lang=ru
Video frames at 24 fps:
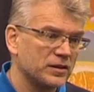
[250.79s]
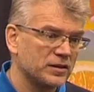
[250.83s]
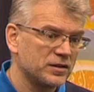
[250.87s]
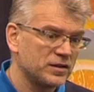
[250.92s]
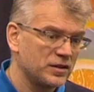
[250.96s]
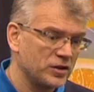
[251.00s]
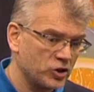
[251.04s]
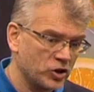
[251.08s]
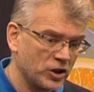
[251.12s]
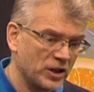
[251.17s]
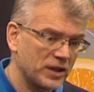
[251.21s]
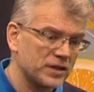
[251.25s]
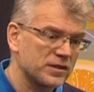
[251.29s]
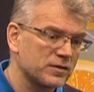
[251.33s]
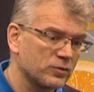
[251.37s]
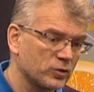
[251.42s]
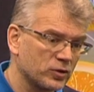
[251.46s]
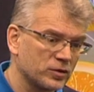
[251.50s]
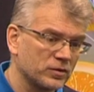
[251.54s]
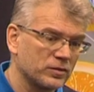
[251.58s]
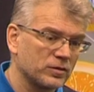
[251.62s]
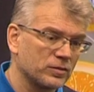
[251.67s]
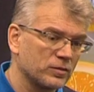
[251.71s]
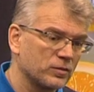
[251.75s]
Сейчас
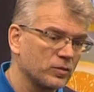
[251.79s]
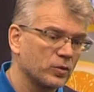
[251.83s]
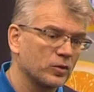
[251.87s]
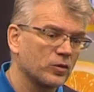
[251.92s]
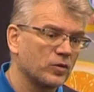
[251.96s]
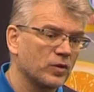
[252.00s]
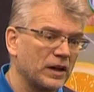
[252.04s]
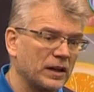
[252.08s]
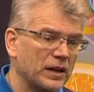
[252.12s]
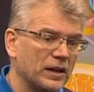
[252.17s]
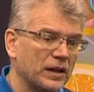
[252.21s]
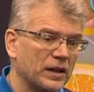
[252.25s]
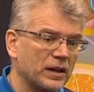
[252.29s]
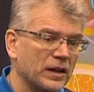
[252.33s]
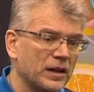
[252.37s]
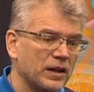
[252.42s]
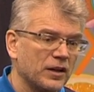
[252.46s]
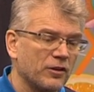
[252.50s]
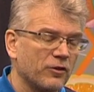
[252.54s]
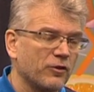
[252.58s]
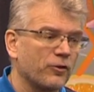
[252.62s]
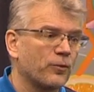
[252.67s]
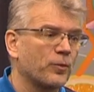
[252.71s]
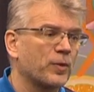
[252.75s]
вот буквально
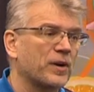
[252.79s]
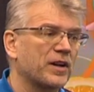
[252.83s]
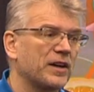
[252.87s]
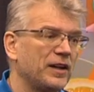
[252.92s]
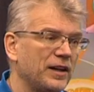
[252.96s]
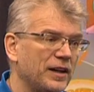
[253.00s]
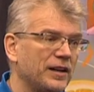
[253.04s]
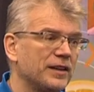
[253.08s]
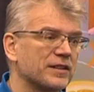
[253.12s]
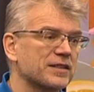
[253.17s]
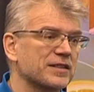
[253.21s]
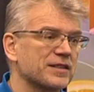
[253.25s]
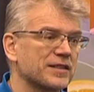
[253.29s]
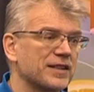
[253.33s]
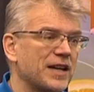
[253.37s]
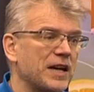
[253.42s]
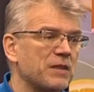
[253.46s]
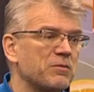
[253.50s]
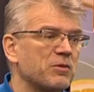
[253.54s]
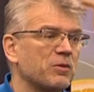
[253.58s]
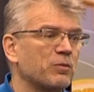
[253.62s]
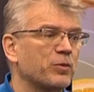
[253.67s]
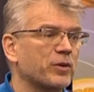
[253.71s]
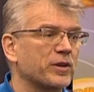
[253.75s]
в параллели с
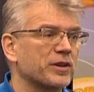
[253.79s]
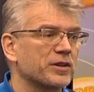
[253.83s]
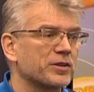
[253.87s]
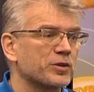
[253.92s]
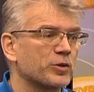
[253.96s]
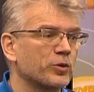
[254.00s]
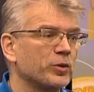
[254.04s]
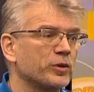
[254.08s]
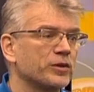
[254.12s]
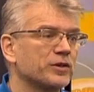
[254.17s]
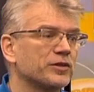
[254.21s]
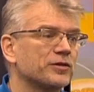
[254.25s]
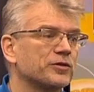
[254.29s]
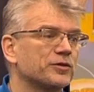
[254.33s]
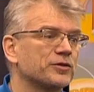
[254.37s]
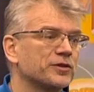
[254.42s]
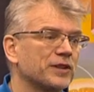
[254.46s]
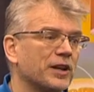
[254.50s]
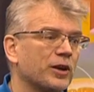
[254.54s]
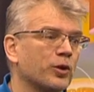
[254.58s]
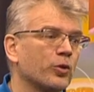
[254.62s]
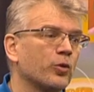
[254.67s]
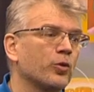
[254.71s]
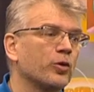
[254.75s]
нами происходит
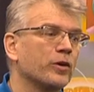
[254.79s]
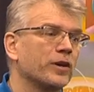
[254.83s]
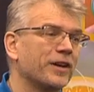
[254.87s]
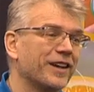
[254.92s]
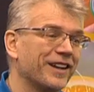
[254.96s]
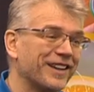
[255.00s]
второй,